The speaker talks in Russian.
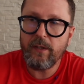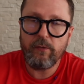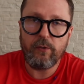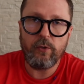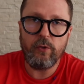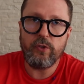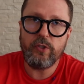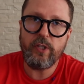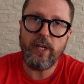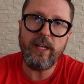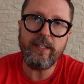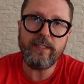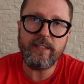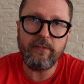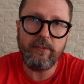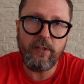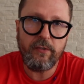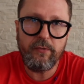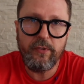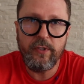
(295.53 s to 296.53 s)
включается
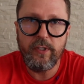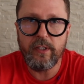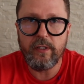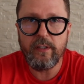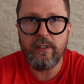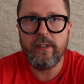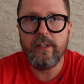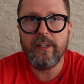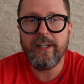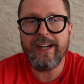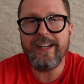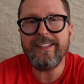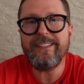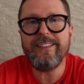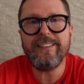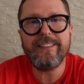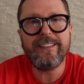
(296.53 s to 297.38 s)
в эфир Хатия